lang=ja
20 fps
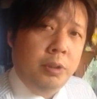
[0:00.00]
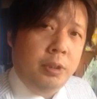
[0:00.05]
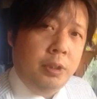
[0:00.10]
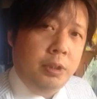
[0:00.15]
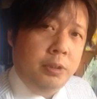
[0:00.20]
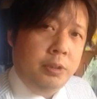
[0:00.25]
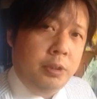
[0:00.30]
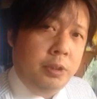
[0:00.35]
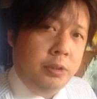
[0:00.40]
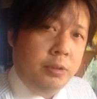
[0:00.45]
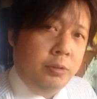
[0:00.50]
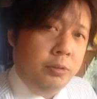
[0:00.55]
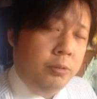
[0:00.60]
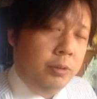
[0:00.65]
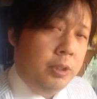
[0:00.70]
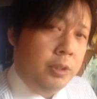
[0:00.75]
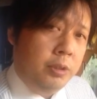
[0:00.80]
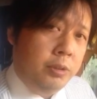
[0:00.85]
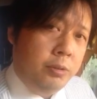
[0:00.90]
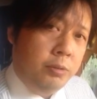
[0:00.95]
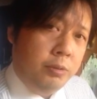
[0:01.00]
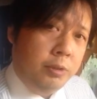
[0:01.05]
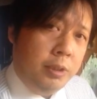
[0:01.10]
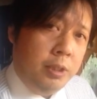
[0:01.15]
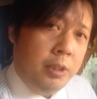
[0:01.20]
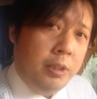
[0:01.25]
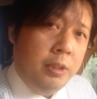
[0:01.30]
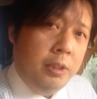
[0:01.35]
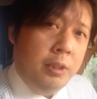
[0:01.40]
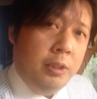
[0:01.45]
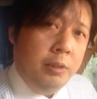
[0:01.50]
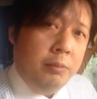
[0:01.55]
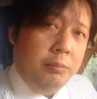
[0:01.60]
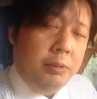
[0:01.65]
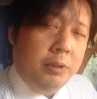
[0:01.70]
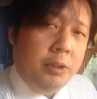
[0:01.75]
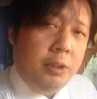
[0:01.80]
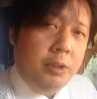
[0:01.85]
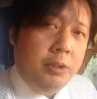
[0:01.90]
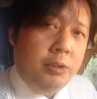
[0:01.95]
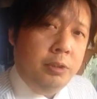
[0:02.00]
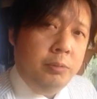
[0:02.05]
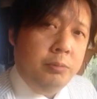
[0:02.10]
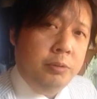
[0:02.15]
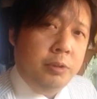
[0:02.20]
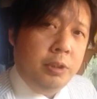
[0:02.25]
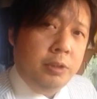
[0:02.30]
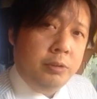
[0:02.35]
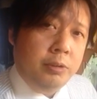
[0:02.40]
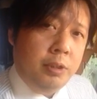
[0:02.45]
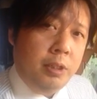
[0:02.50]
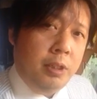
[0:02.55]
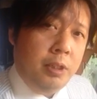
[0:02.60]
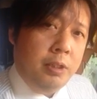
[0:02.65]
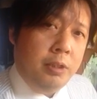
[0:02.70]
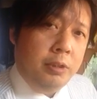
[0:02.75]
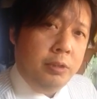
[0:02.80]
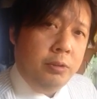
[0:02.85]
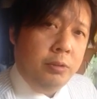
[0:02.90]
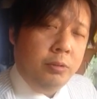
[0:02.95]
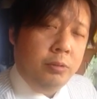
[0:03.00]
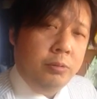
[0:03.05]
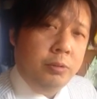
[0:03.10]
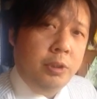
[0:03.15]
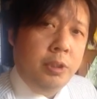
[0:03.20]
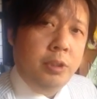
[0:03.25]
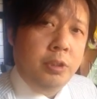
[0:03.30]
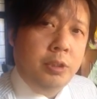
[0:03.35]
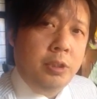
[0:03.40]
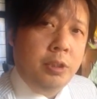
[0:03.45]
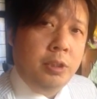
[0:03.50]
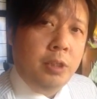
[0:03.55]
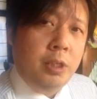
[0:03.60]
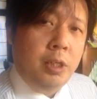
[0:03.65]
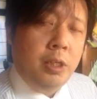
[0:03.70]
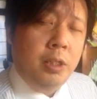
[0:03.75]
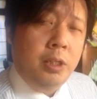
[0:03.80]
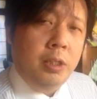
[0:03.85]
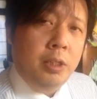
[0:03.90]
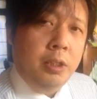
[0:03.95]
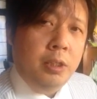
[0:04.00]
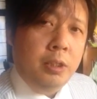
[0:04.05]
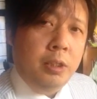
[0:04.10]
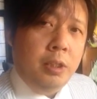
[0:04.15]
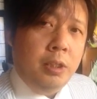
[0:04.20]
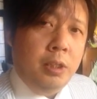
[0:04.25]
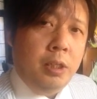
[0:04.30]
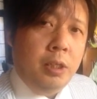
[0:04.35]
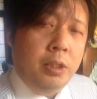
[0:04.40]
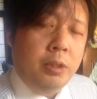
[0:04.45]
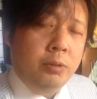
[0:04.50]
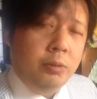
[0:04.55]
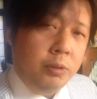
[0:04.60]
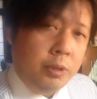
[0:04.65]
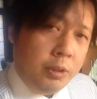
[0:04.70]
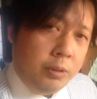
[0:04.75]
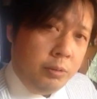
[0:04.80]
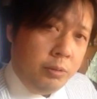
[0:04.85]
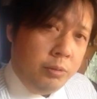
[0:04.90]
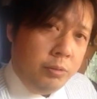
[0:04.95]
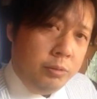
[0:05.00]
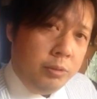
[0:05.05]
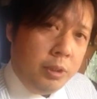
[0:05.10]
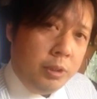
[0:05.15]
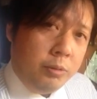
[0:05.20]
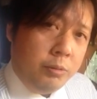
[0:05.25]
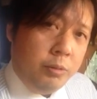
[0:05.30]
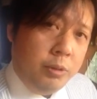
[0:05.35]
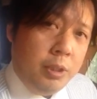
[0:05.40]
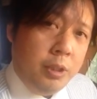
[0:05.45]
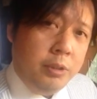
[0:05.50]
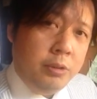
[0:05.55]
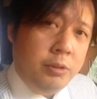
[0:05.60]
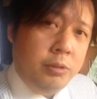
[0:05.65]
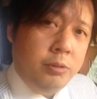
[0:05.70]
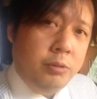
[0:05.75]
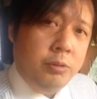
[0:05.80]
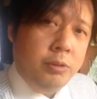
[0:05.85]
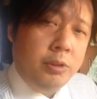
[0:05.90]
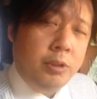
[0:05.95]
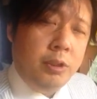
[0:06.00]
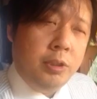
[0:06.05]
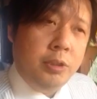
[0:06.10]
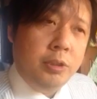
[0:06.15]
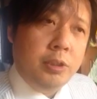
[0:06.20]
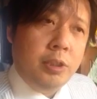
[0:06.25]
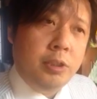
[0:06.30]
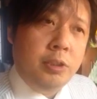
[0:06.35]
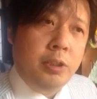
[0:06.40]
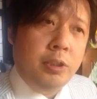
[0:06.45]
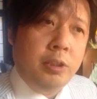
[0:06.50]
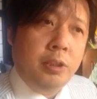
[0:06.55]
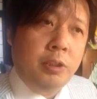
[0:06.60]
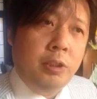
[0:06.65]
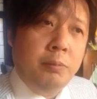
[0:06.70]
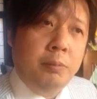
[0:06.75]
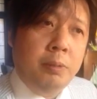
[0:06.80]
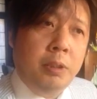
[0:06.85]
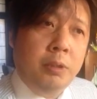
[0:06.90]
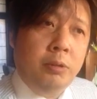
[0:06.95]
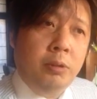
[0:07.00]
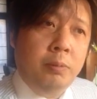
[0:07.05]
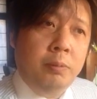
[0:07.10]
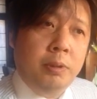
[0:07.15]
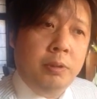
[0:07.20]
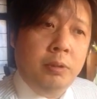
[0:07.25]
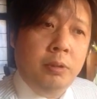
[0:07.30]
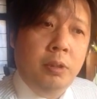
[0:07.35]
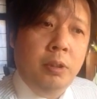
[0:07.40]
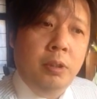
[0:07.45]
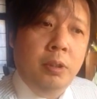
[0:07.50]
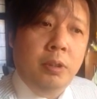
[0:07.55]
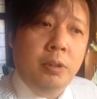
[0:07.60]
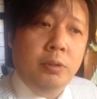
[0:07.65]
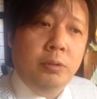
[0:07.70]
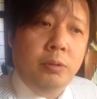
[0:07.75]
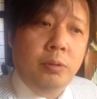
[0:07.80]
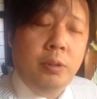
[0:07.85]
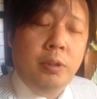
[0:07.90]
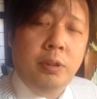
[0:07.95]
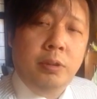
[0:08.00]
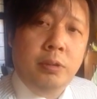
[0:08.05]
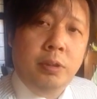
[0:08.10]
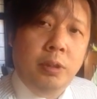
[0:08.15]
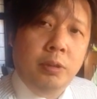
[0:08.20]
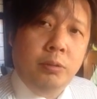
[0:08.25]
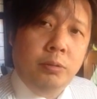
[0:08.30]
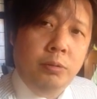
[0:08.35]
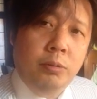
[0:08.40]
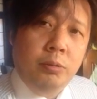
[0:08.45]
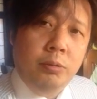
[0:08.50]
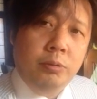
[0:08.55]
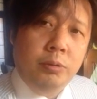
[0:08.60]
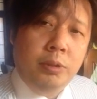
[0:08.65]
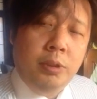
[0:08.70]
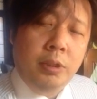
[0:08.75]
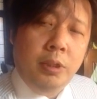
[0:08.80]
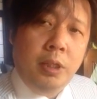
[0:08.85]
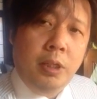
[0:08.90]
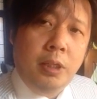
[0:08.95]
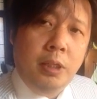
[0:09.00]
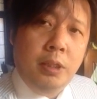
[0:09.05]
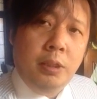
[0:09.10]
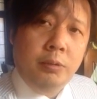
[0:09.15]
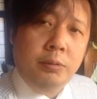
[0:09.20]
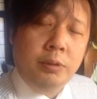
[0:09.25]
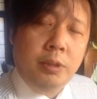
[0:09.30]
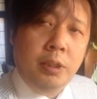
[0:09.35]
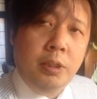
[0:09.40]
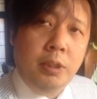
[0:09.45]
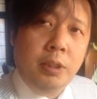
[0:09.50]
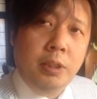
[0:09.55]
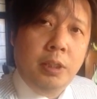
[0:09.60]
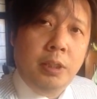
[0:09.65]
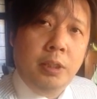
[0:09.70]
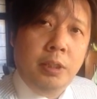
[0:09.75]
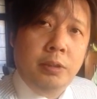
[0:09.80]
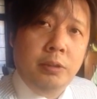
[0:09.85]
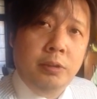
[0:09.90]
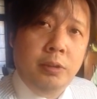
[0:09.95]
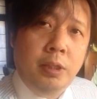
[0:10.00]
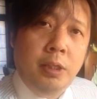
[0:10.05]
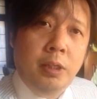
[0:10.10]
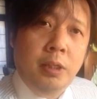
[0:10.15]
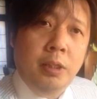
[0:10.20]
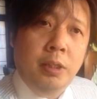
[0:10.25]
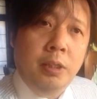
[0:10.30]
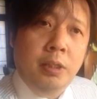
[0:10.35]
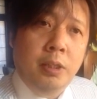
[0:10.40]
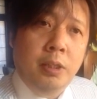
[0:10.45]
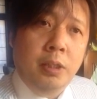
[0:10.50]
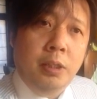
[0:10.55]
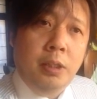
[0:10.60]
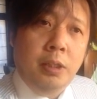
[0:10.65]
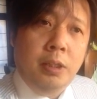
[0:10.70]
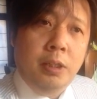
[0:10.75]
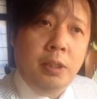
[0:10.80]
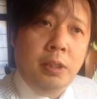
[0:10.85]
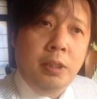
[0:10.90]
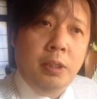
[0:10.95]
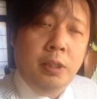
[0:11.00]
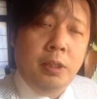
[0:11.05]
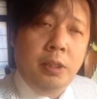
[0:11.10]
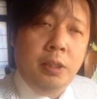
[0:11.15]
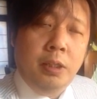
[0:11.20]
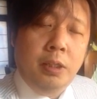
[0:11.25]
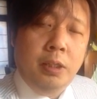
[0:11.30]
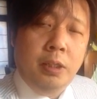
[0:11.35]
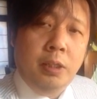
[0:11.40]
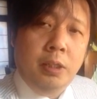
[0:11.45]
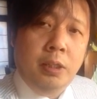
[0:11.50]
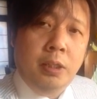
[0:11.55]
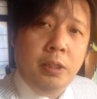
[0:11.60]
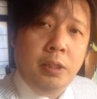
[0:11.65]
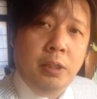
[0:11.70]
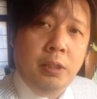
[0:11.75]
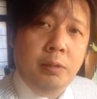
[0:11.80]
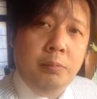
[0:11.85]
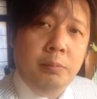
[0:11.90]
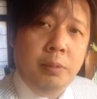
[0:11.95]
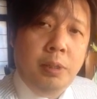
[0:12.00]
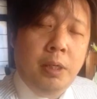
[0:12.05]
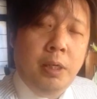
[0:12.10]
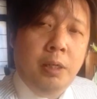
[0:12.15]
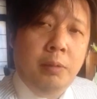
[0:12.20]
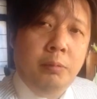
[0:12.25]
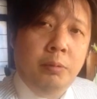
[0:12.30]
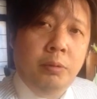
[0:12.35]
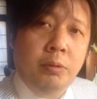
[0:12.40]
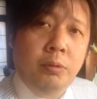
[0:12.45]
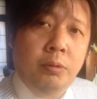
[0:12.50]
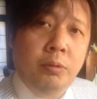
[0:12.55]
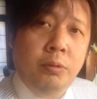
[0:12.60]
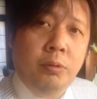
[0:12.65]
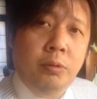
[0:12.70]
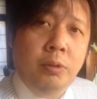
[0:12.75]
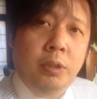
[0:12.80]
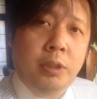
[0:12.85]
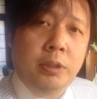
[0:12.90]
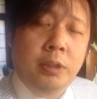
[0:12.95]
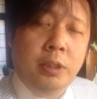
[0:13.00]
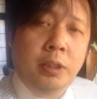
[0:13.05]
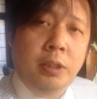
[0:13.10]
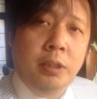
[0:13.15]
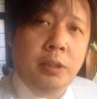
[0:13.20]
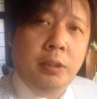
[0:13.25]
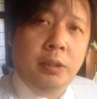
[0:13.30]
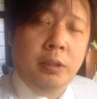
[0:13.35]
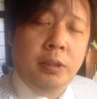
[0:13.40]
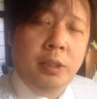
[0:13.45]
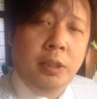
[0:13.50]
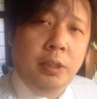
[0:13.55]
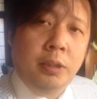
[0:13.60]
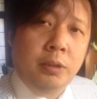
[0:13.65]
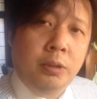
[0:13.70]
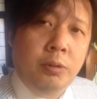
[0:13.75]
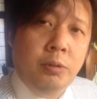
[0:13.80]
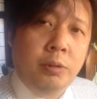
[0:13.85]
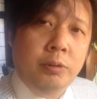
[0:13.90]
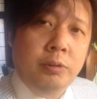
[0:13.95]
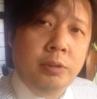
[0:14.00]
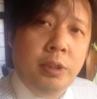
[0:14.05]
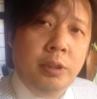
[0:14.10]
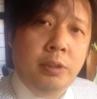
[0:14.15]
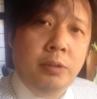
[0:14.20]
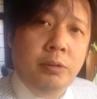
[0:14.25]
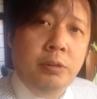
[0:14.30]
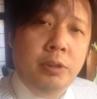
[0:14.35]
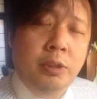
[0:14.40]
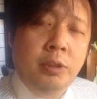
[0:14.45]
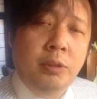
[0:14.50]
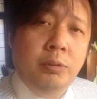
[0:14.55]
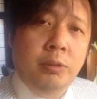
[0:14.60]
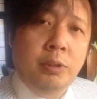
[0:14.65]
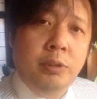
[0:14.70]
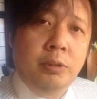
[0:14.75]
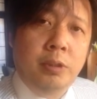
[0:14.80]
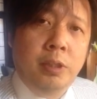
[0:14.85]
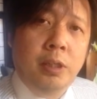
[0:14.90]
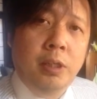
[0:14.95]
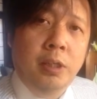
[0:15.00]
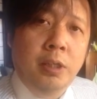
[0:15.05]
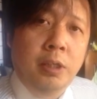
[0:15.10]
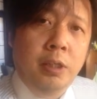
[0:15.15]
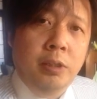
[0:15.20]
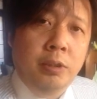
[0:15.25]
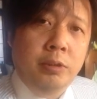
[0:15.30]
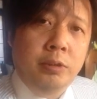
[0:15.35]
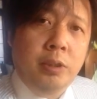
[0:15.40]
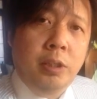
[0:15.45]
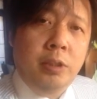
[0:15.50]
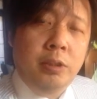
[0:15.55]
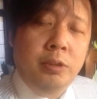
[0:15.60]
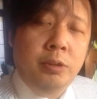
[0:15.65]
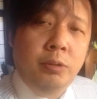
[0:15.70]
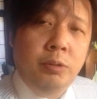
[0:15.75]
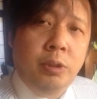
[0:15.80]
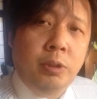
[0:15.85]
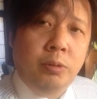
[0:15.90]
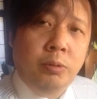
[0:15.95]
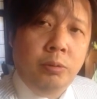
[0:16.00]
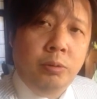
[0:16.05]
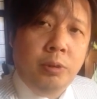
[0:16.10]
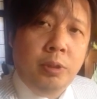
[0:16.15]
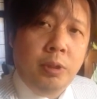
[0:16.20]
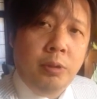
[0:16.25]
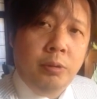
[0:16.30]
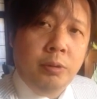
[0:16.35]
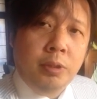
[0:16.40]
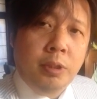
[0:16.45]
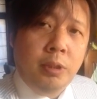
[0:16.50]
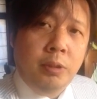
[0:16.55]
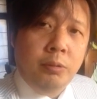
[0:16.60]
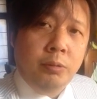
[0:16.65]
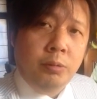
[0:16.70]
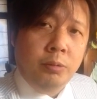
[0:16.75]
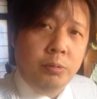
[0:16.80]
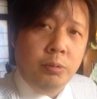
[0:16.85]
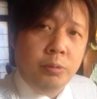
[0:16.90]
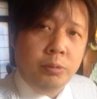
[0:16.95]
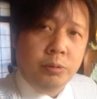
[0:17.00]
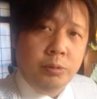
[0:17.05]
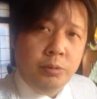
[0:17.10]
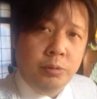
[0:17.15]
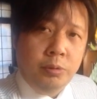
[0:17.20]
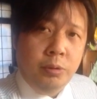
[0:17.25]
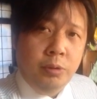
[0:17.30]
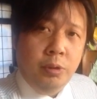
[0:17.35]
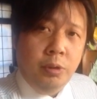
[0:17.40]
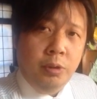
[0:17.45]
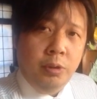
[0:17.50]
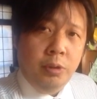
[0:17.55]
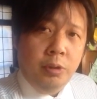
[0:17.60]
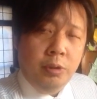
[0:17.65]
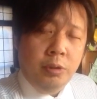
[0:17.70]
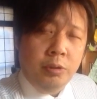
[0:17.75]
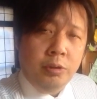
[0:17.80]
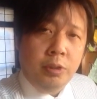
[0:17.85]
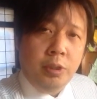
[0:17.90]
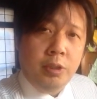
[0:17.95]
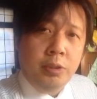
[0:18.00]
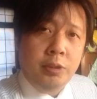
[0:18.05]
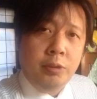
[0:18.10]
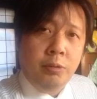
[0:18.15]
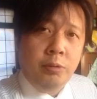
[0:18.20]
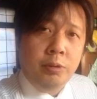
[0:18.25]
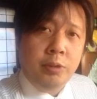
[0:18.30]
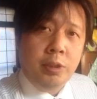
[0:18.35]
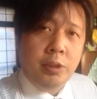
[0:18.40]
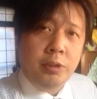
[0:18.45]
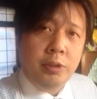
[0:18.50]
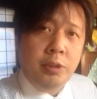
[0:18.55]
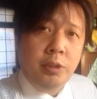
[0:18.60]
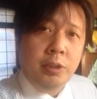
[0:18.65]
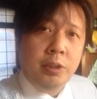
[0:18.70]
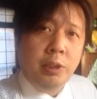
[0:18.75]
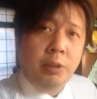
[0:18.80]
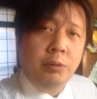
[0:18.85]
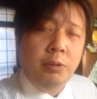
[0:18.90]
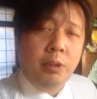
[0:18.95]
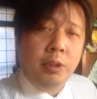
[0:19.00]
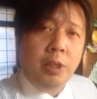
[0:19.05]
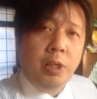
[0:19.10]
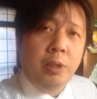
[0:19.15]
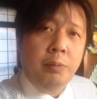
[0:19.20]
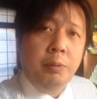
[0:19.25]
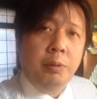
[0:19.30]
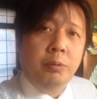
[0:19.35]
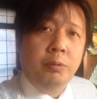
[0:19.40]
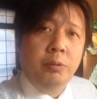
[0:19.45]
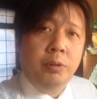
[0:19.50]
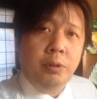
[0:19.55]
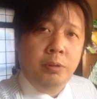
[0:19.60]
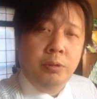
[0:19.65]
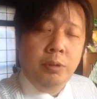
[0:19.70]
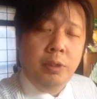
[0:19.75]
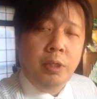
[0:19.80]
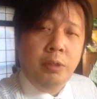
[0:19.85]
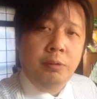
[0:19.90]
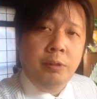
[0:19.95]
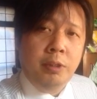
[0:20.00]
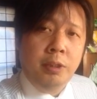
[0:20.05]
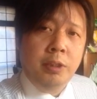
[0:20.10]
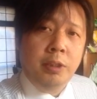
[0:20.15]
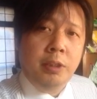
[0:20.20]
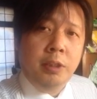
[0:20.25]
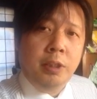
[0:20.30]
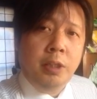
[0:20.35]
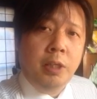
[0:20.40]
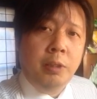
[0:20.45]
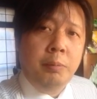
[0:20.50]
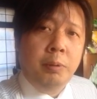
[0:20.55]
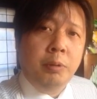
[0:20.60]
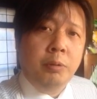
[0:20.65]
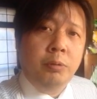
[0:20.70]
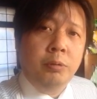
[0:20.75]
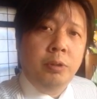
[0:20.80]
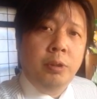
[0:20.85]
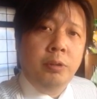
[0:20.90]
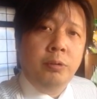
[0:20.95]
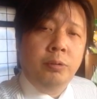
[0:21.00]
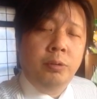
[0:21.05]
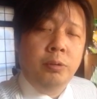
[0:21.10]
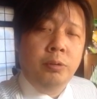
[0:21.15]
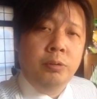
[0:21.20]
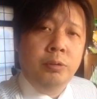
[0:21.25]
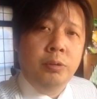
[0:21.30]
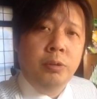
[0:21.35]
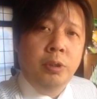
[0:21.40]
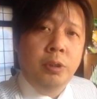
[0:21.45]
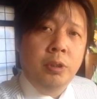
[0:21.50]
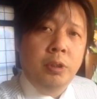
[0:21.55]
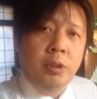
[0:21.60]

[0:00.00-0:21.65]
えー、事実どうなんでしょうか。また一部ですね、ちょっと不謹慎なアイコラというかコラージュ写真が出回っております。それはですね、このふたり、えー、人がですね、えー、まあ刃物を当てて脅迫されているシーンをですね、スタジオで撮ったのかのごとく、スタジオの写真に顔だけはめ込んでる、あるいは人間だけはめ込んでるという